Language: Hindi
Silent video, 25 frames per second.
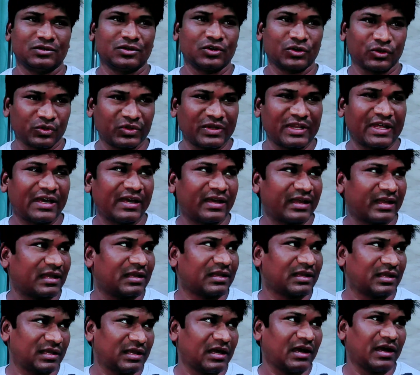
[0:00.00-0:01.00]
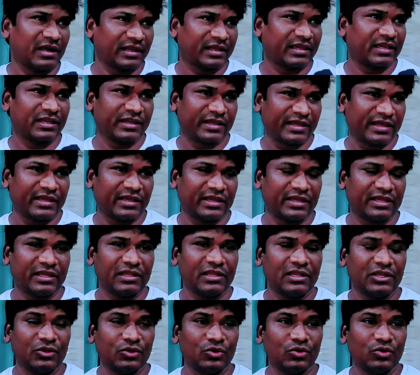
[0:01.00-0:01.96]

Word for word: कोरोना आके गया है